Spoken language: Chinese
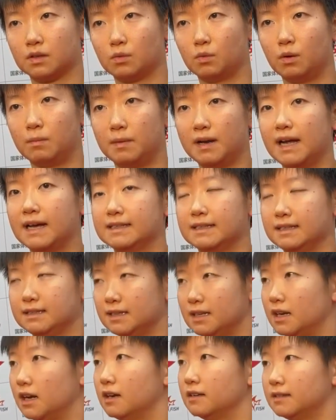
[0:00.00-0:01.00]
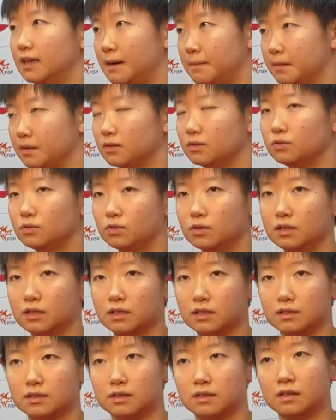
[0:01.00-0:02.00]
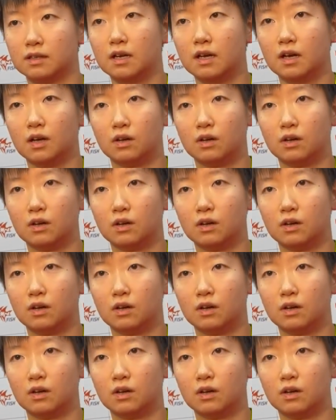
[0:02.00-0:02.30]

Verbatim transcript: 我们俩在赛场上打吧，更多的可能